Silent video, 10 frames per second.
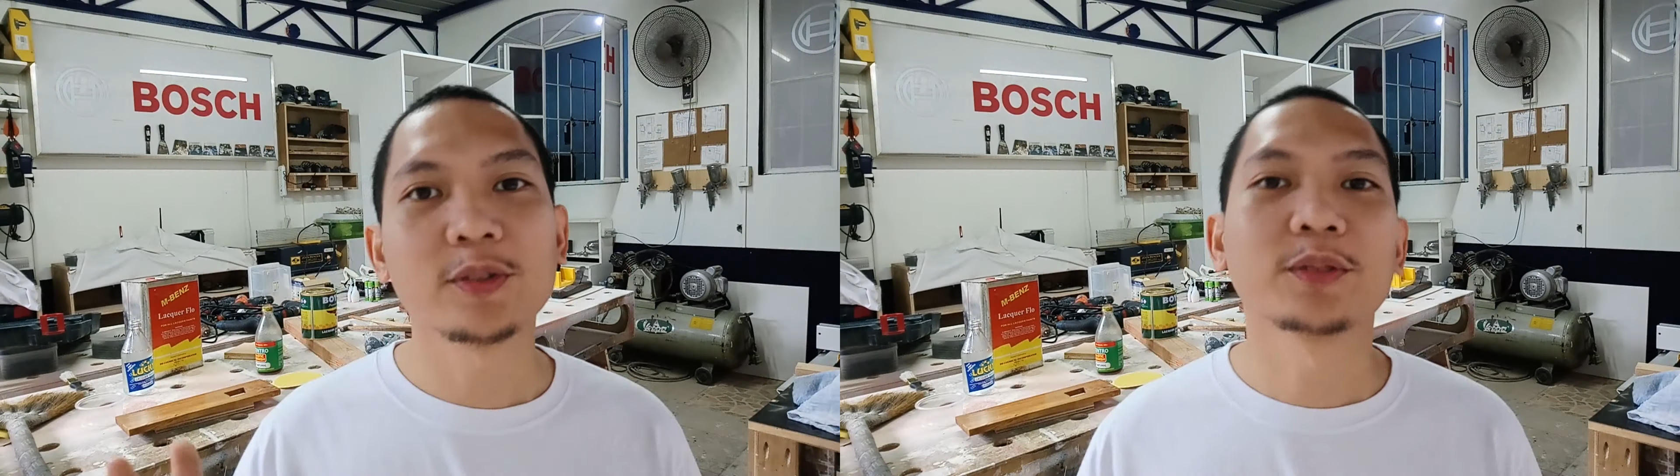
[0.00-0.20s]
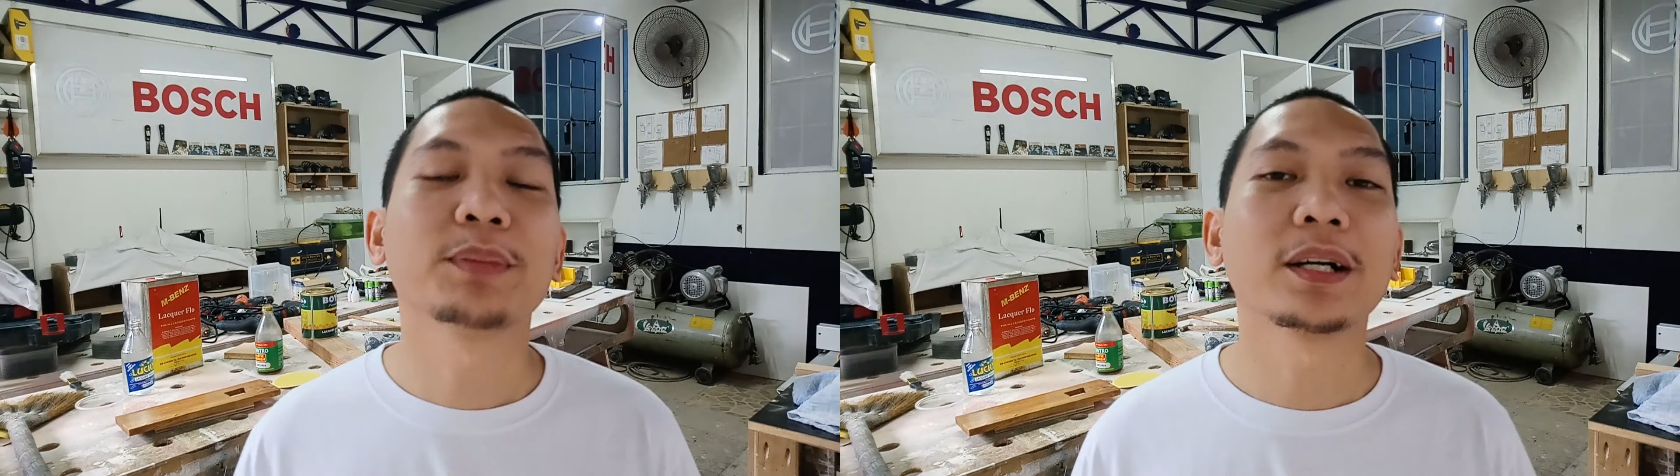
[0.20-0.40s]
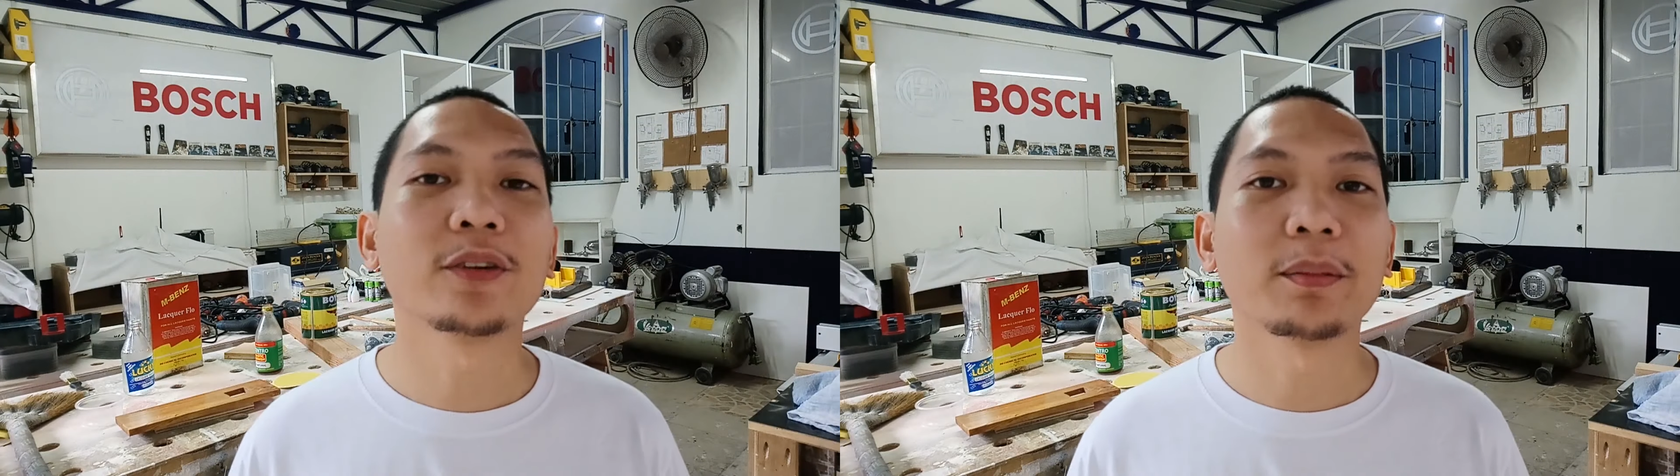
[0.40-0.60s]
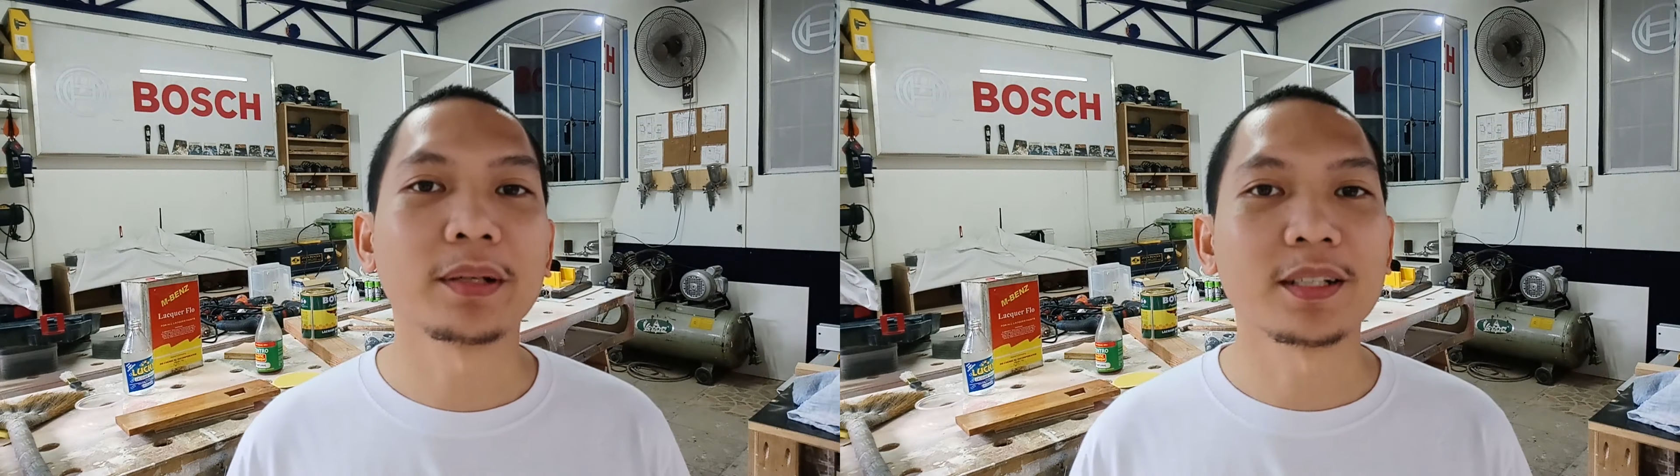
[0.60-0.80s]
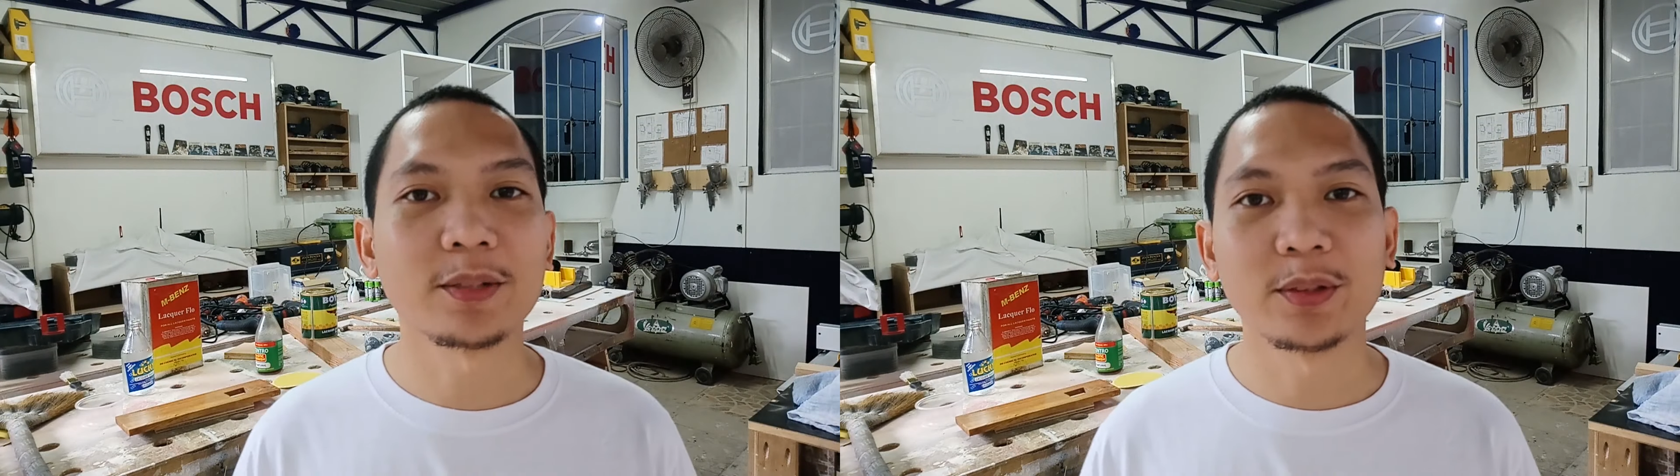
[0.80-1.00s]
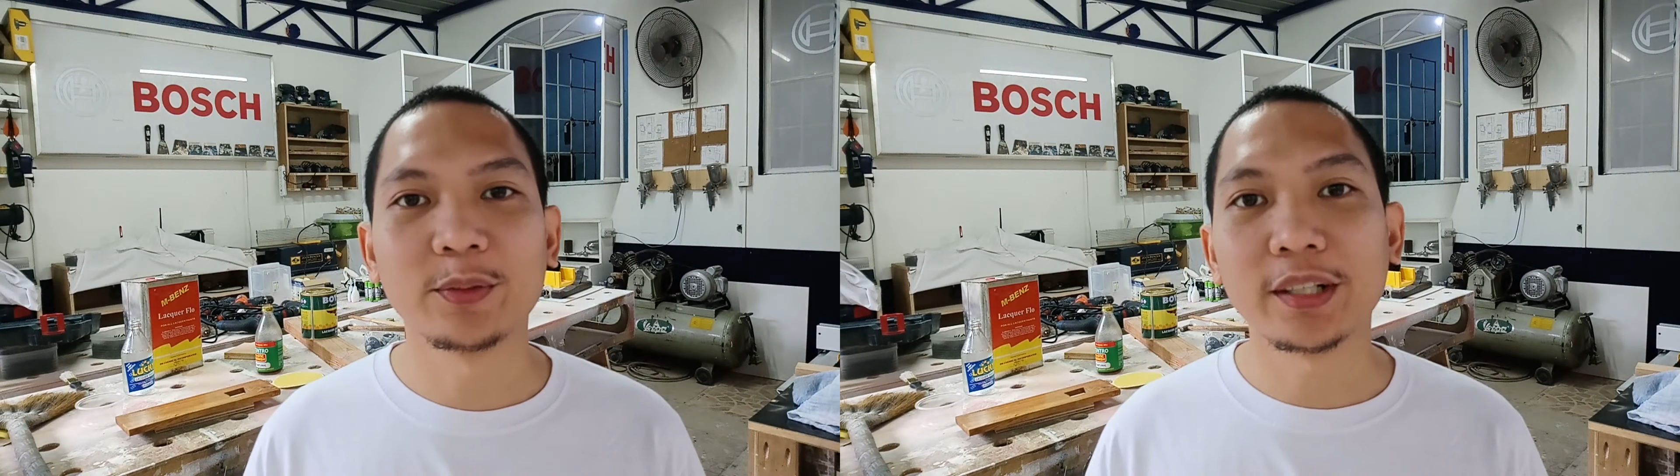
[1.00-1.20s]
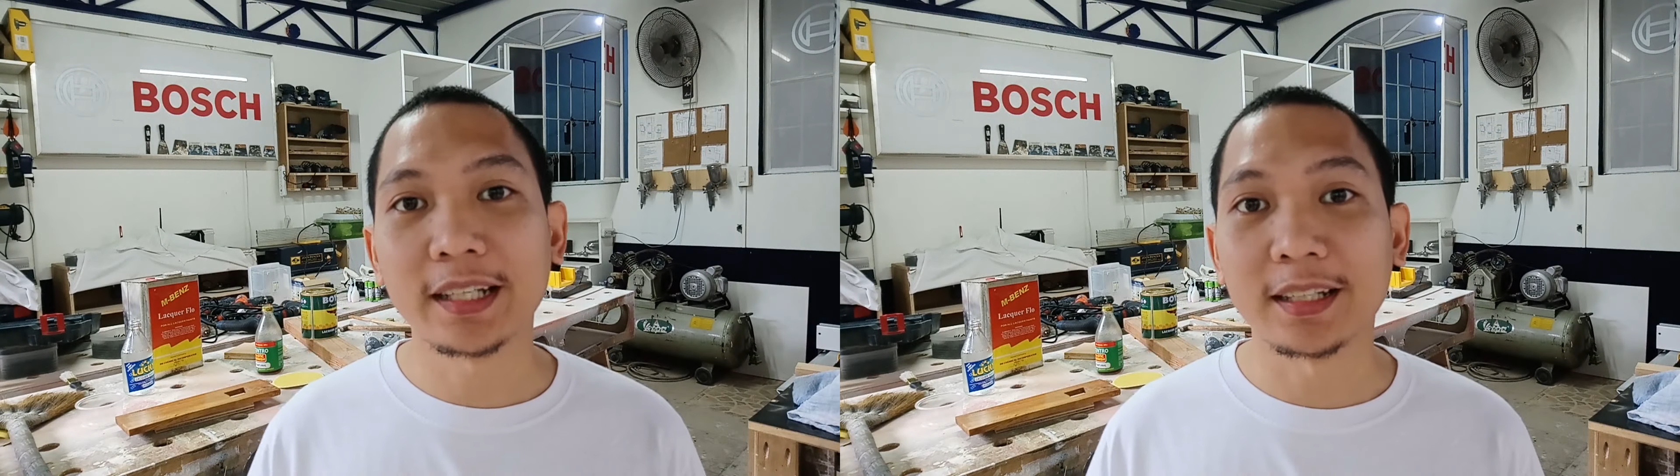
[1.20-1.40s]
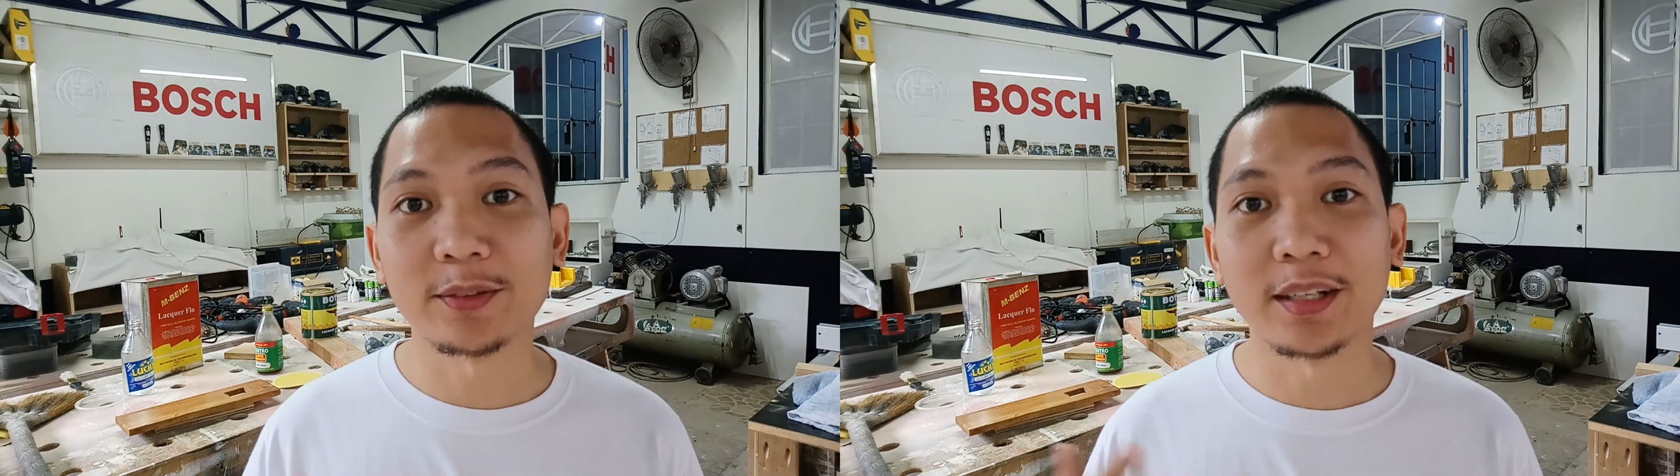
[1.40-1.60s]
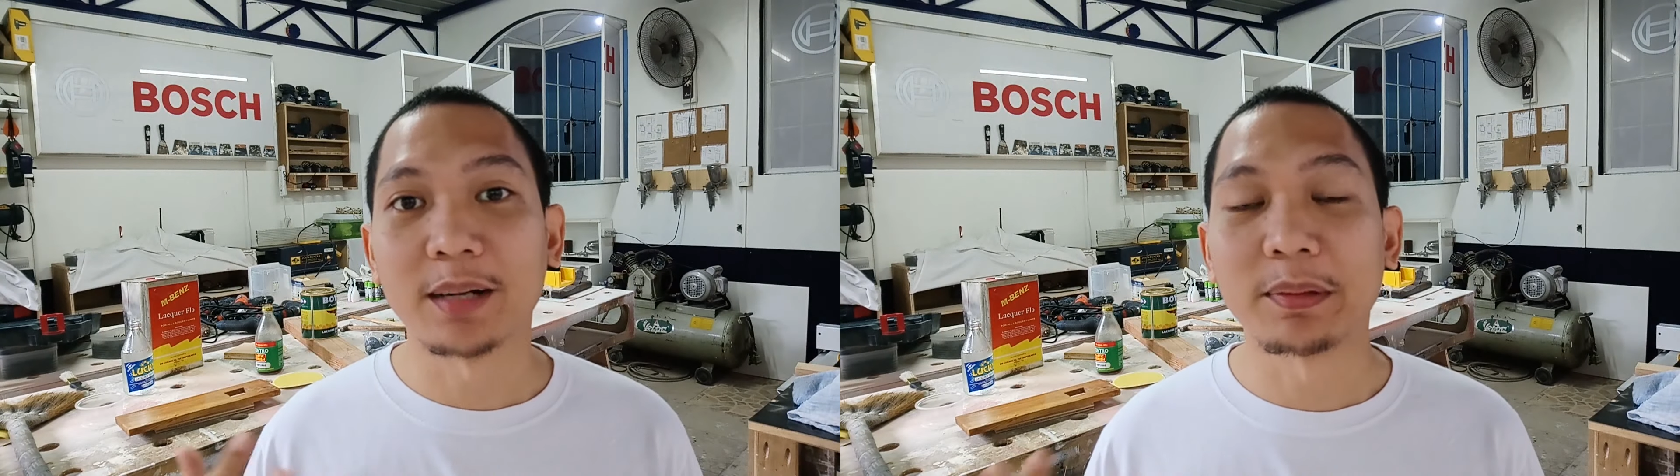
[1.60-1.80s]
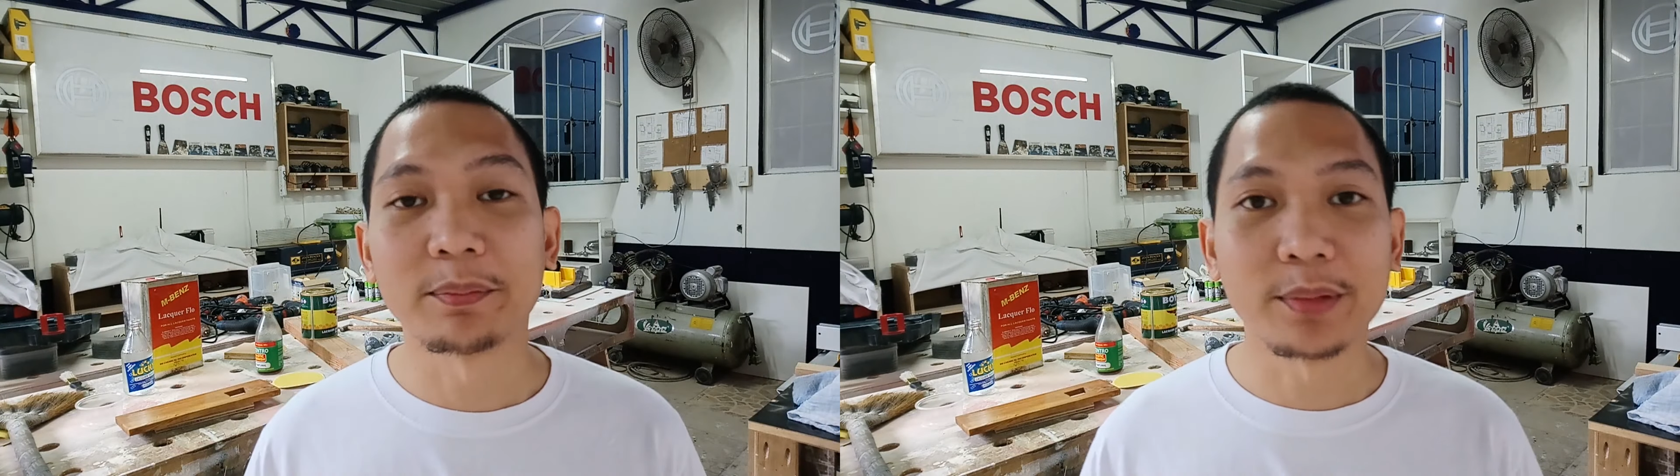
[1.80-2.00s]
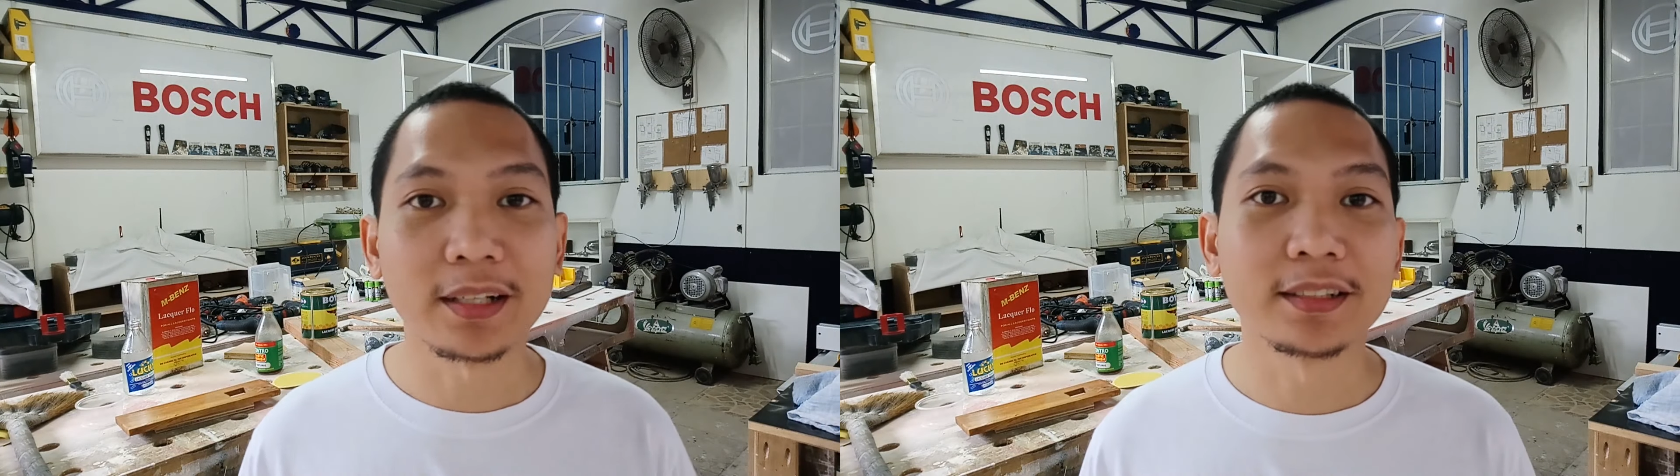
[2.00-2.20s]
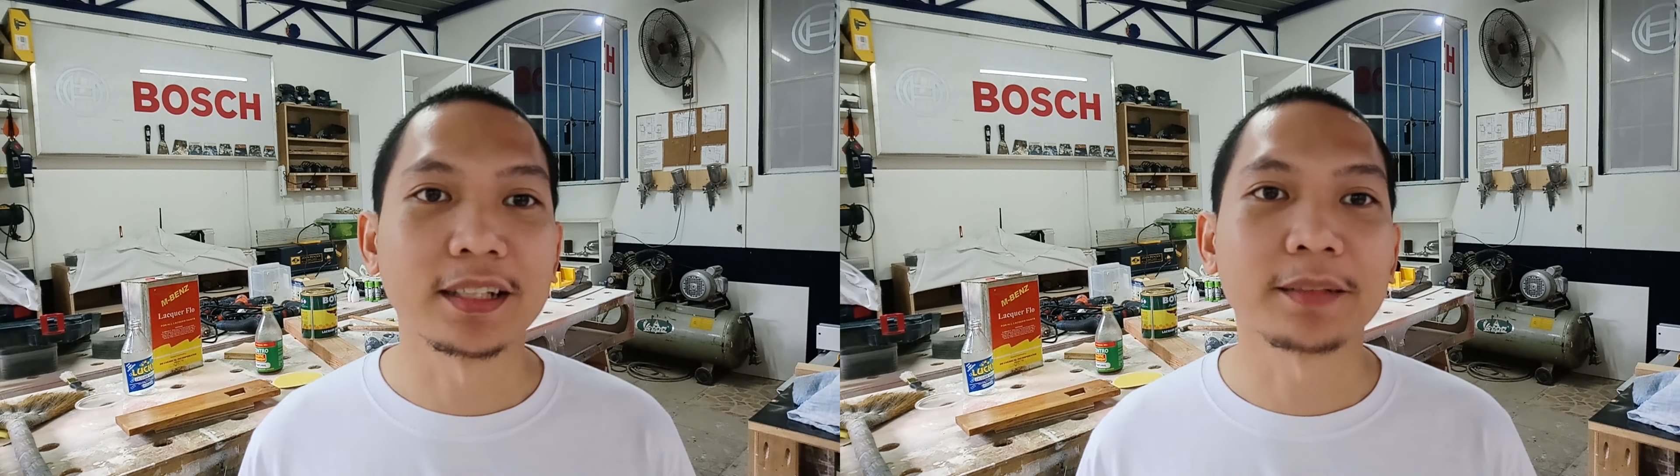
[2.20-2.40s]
kung bago ka pa lang sa woodworking at wala ka pang project,